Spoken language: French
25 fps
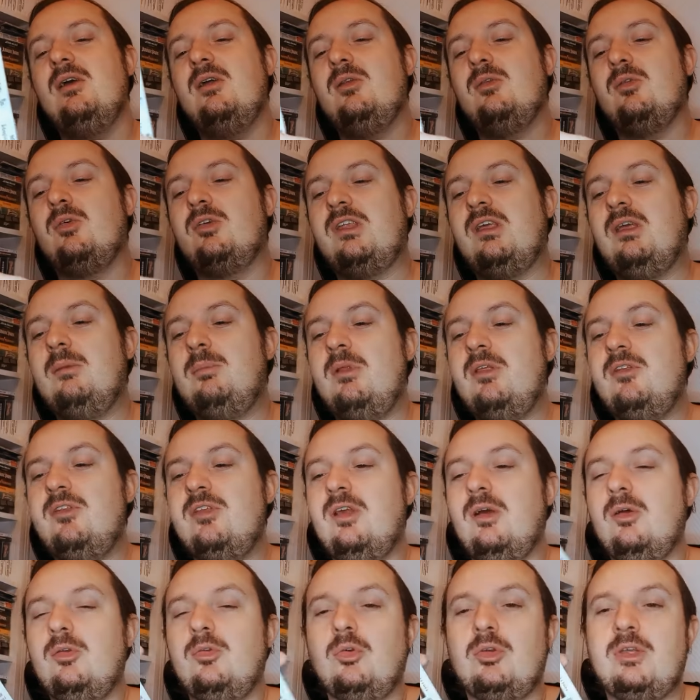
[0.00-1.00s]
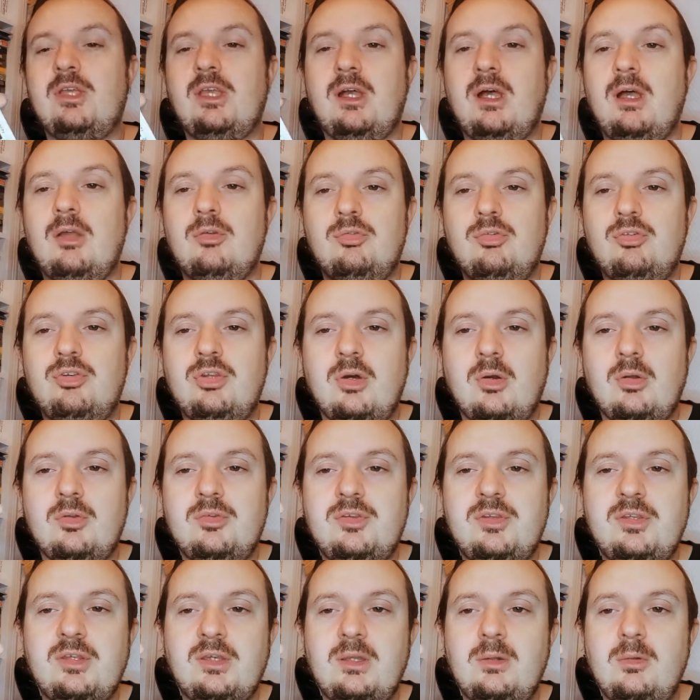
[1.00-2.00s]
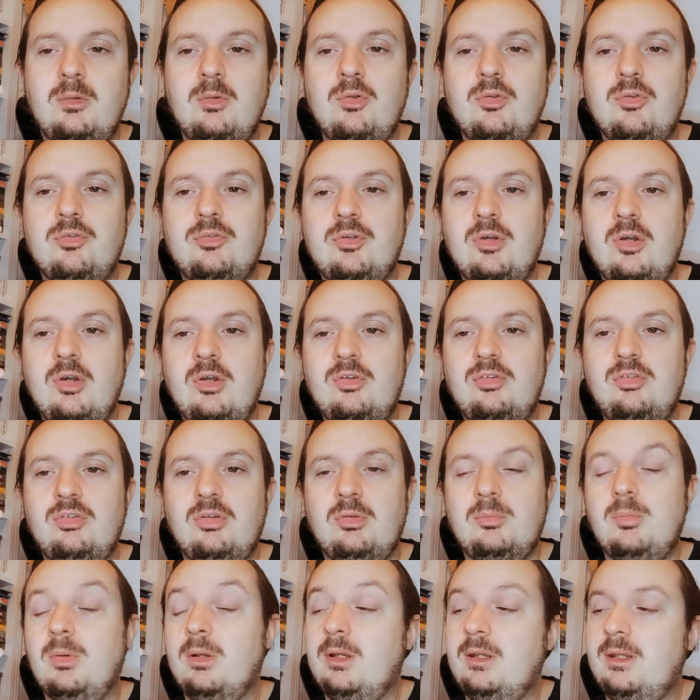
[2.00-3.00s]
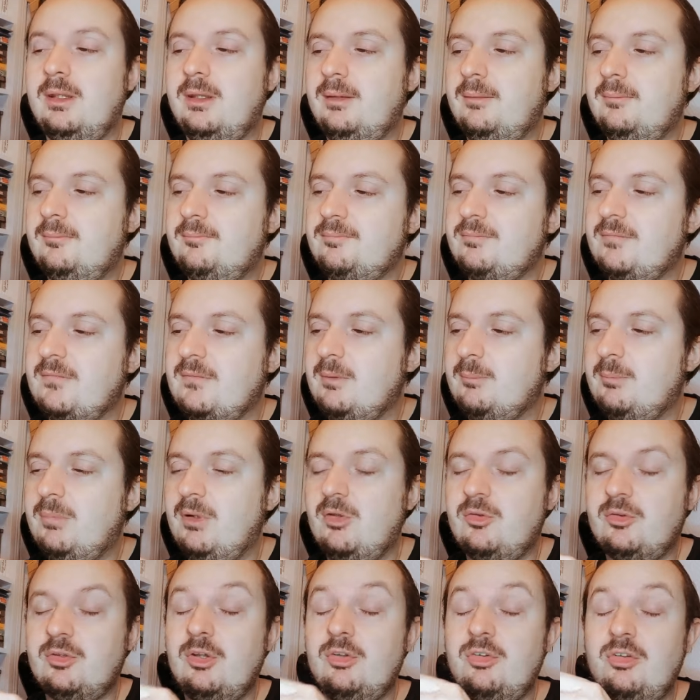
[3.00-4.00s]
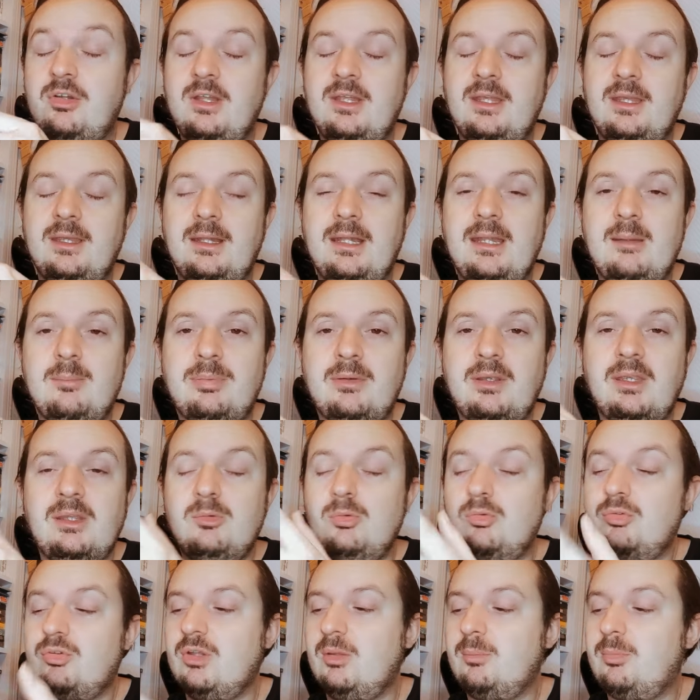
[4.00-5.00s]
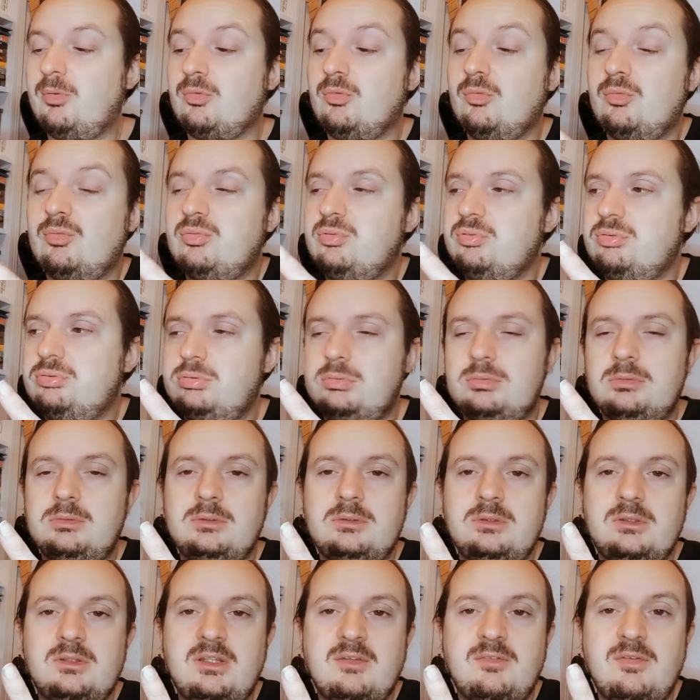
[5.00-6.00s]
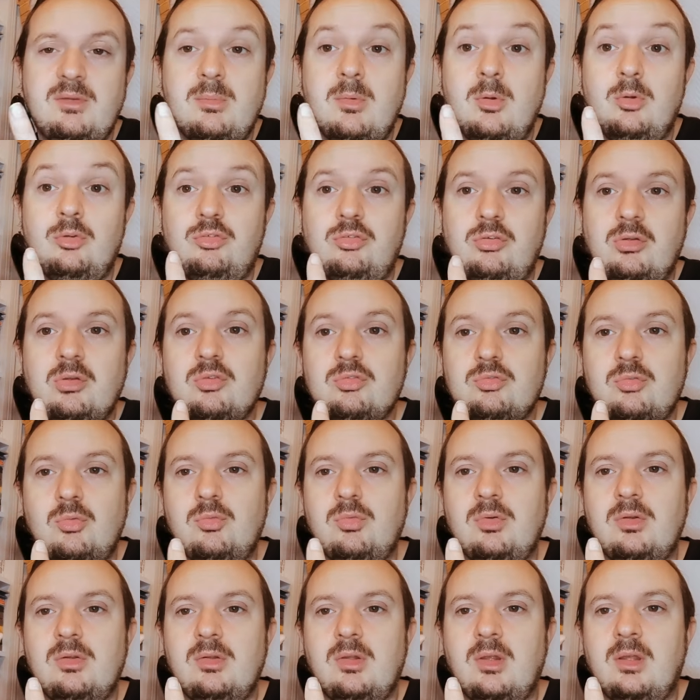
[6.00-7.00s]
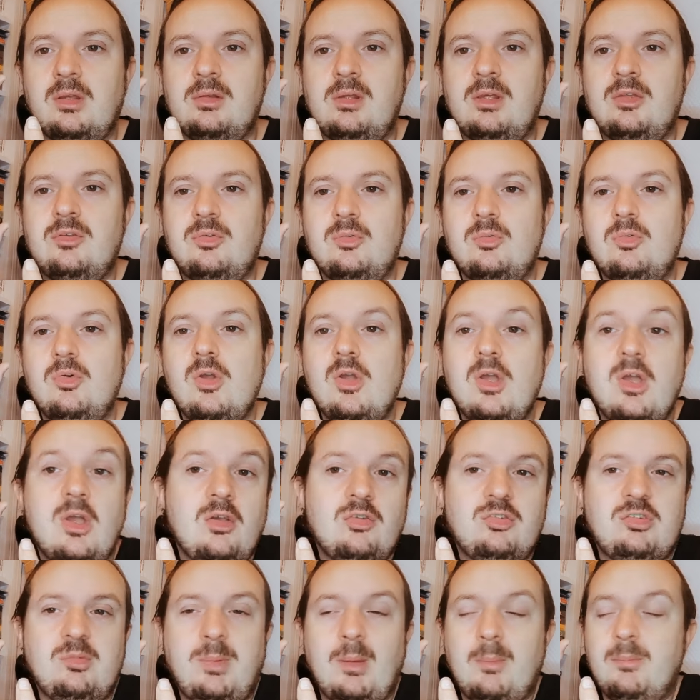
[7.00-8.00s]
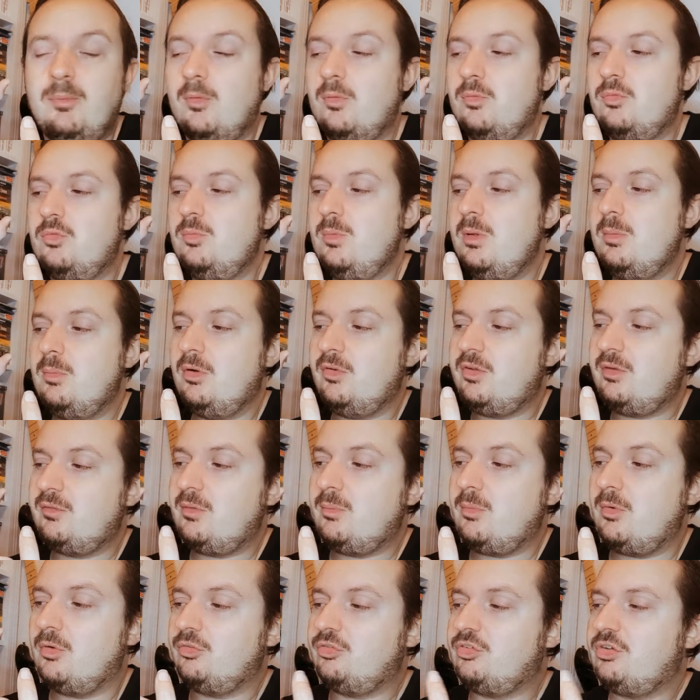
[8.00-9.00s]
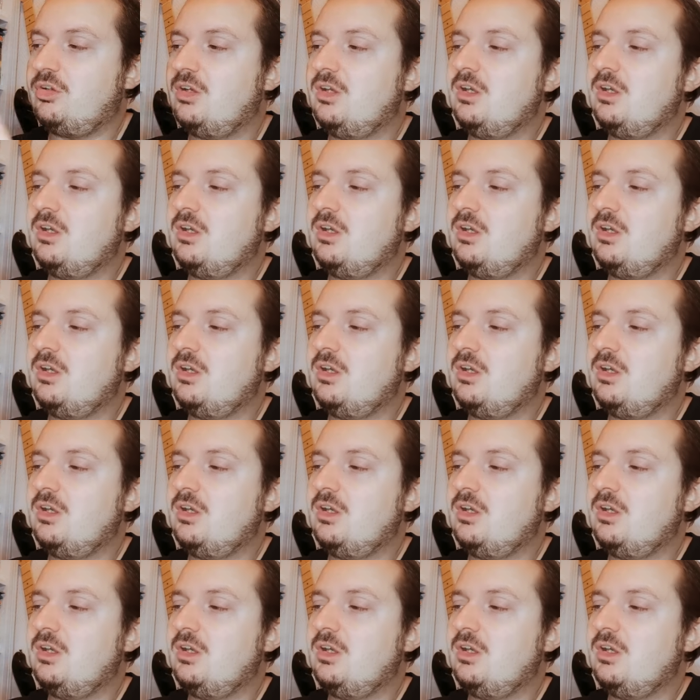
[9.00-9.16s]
Donc ça fait plaisir. Donc il y aura juste à retirer le scotch, les, le scotch, les, prix, tout ça, parce que ça fait moche, je trouve, en collection. Je sais pas pour vous, mais moi ça fait moche.